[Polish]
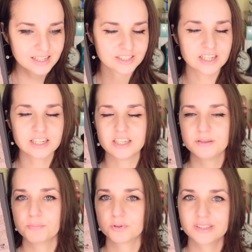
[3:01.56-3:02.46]

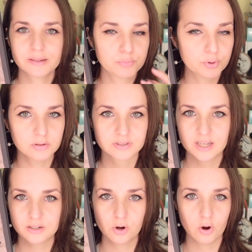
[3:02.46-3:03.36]
nadziei,
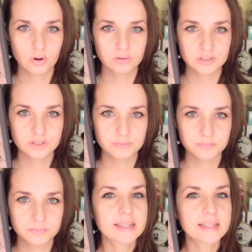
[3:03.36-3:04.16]
postępujący alkoholizm.